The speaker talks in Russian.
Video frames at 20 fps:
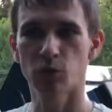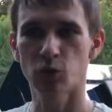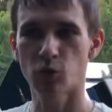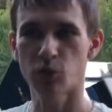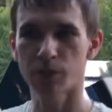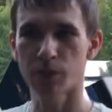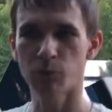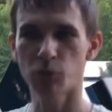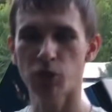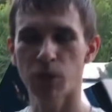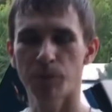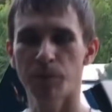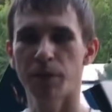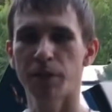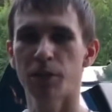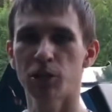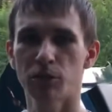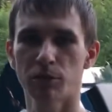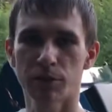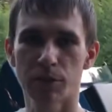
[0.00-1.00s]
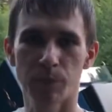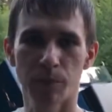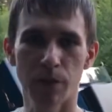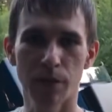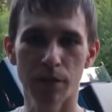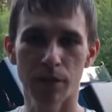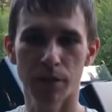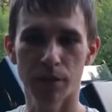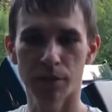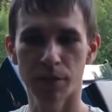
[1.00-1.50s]
То есть немножко придерживал
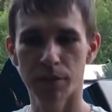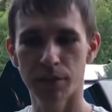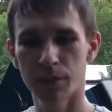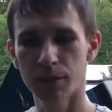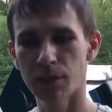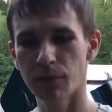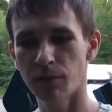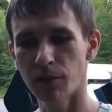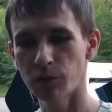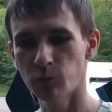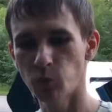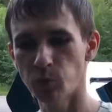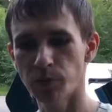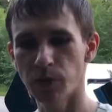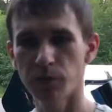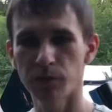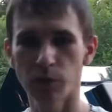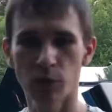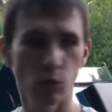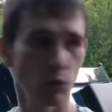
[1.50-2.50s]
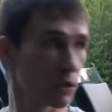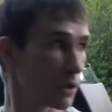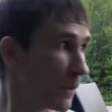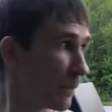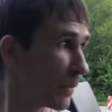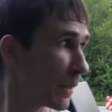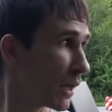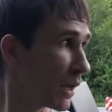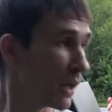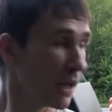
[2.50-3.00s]
сцепление и, давал ему плавный ход.
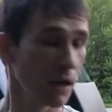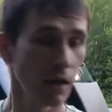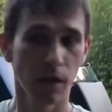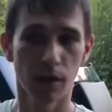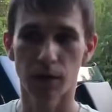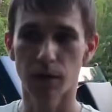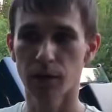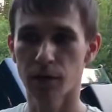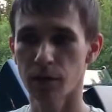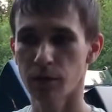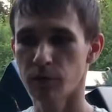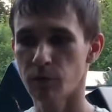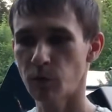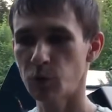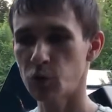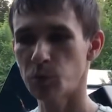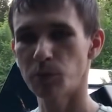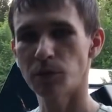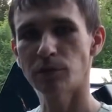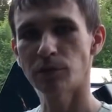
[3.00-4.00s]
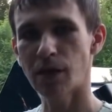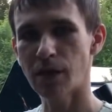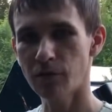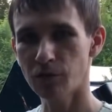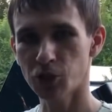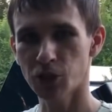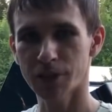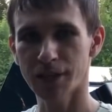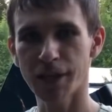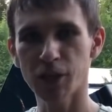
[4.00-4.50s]
В общем,
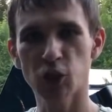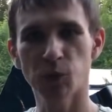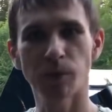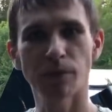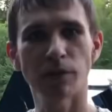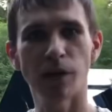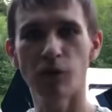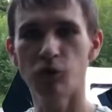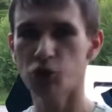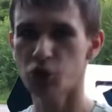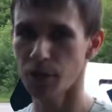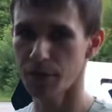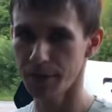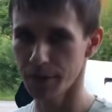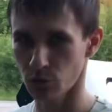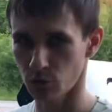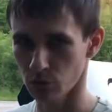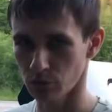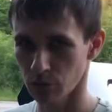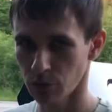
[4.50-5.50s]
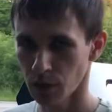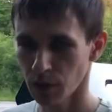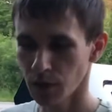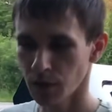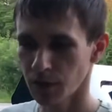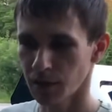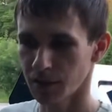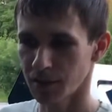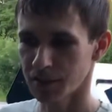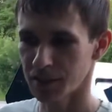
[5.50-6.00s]
лаунча также у меня лаунча нету.
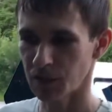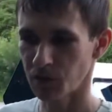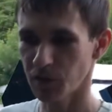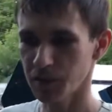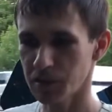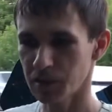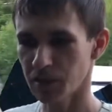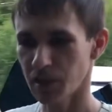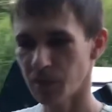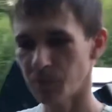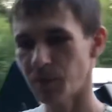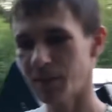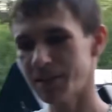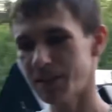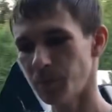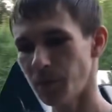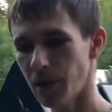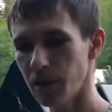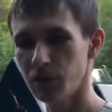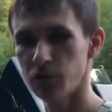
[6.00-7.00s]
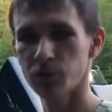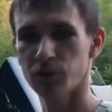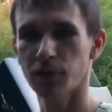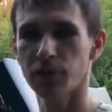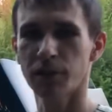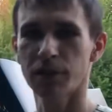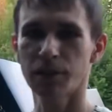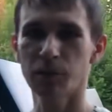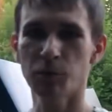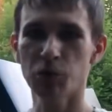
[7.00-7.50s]
Э, соответственно, максимальный результат
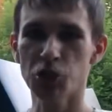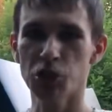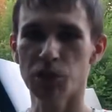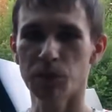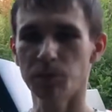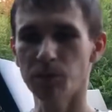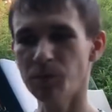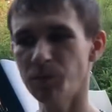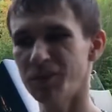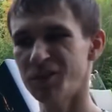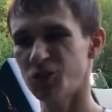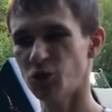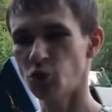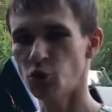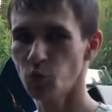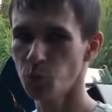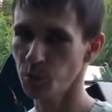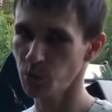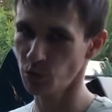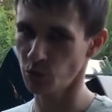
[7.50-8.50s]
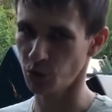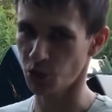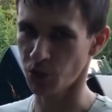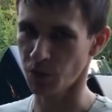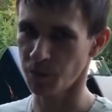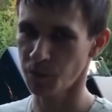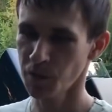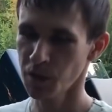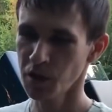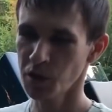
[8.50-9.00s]
этой машины был бы чуть-чуть бы лучше.
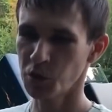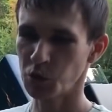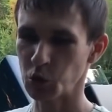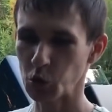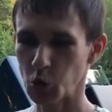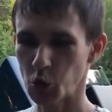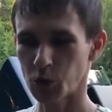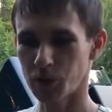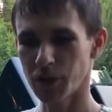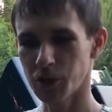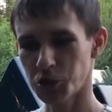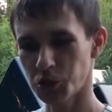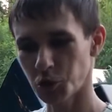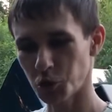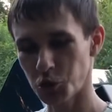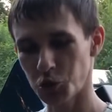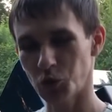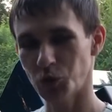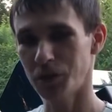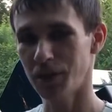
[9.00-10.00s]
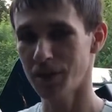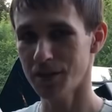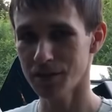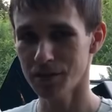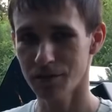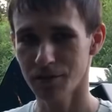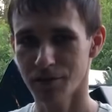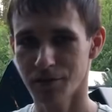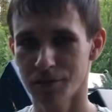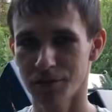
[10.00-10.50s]
Но даже то, что
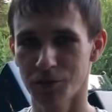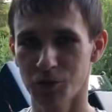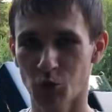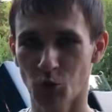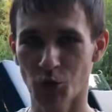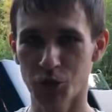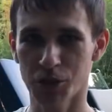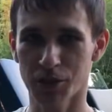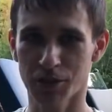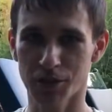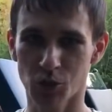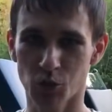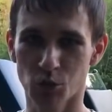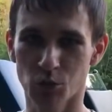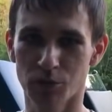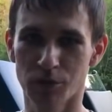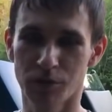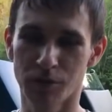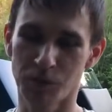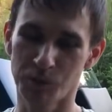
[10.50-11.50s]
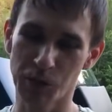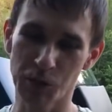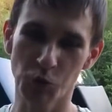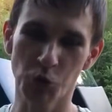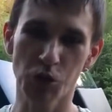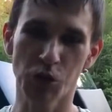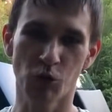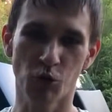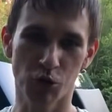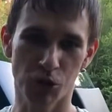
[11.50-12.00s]
есть, э, что я сейчас скажу, э, мне
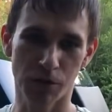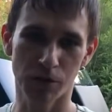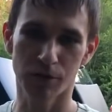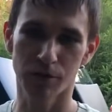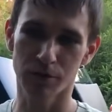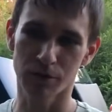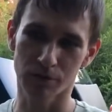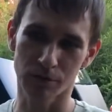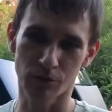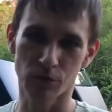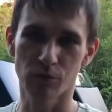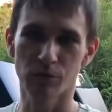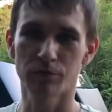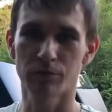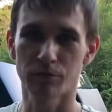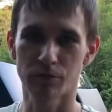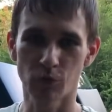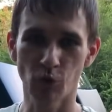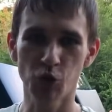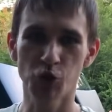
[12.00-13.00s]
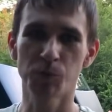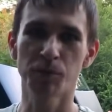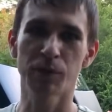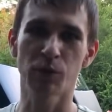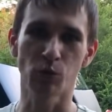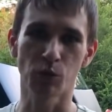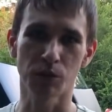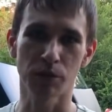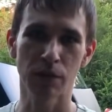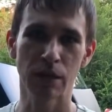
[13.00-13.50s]
тоже очень, очень
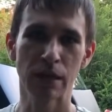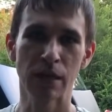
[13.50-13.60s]
подходит.